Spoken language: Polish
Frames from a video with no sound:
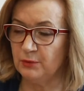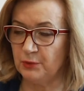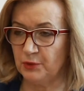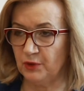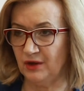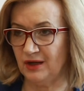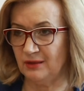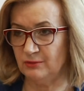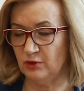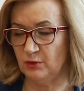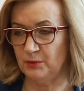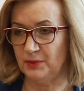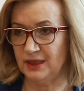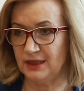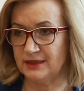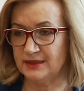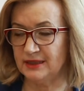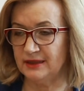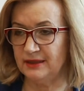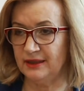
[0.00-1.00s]
programu
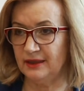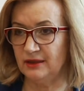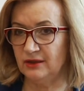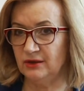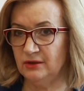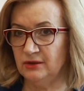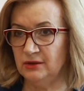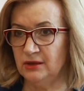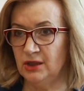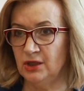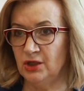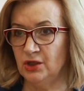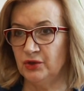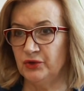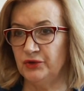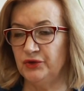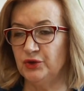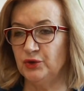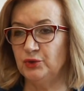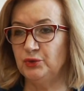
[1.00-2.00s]
operacyjnego,
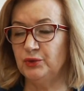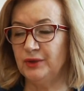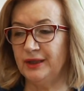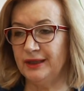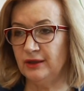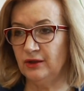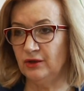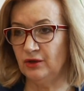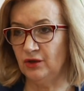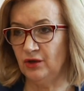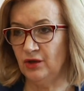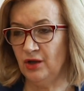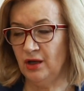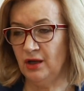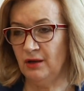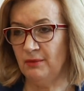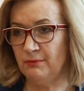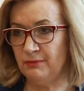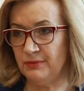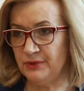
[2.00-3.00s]
do którego
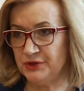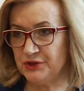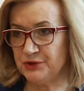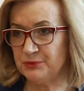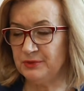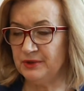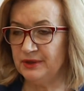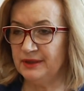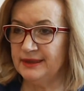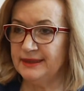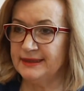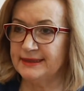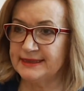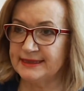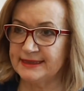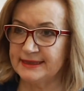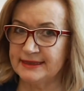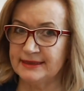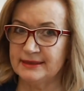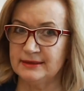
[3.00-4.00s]
myśmy
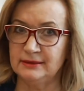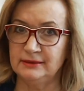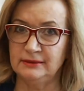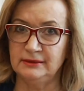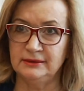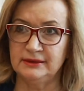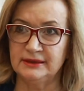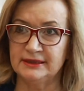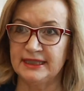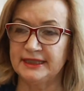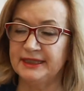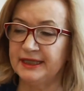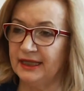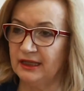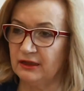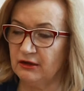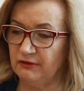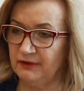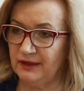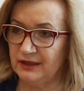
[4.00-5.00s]
z,
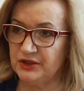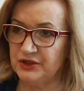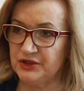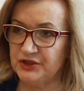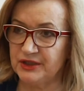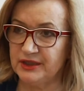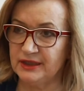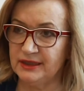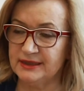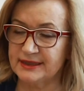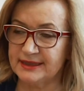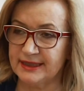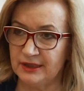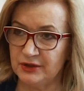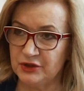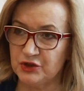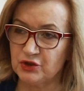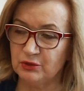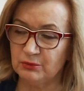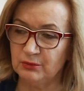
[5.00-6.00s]
zadeklarowali się z
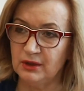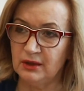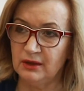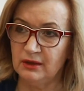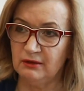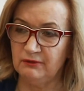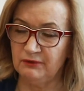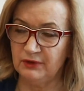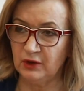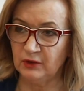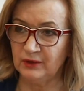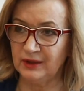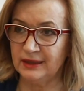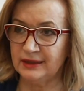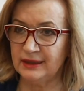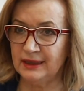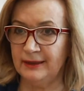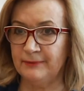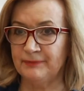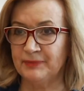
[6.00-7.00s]
chęcią
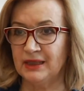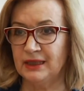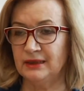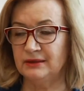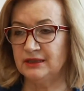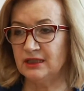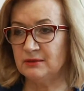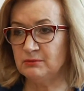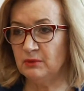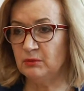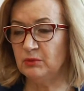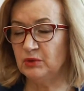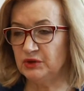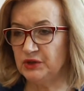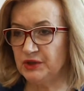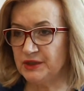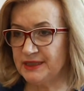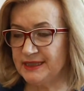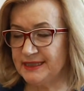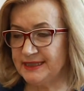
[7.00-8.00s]
wykonania
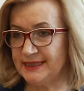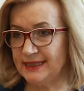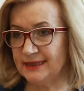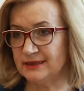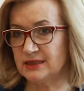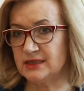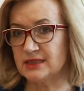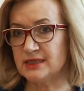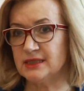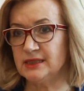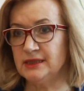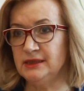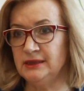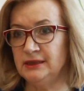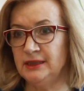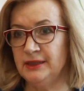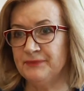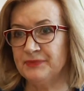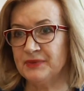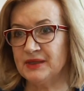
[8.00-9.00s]
termomodernizacji
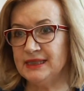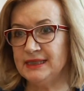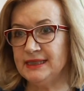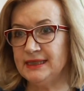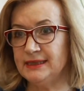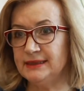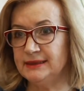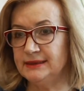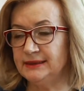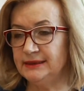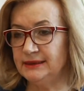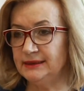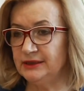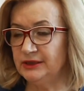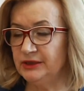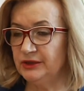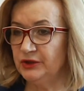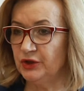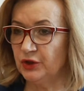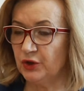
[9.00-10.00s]
i
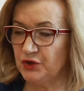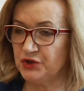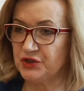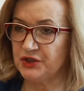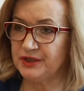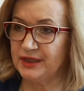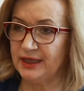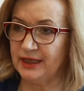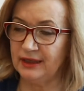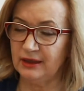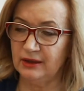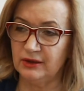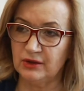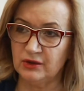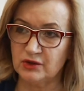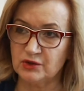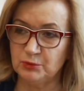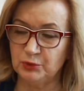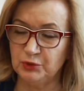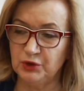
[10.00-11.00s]
e, dokończenia
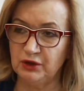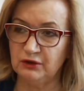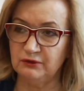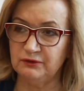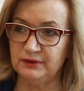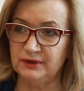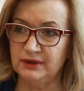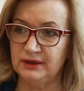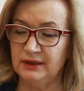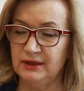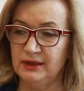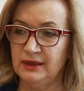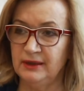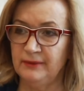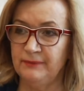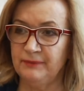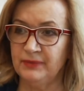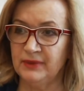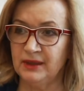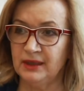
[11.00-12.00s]
rozbudowy
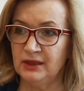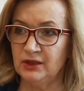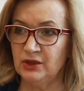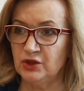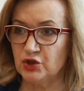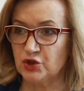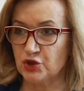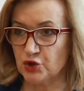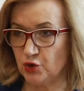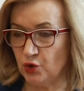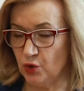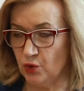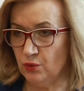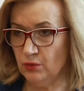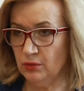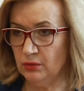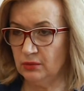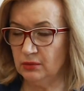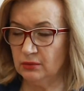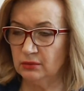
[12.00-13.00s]
mm,
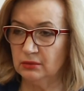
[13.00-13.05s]
szkół,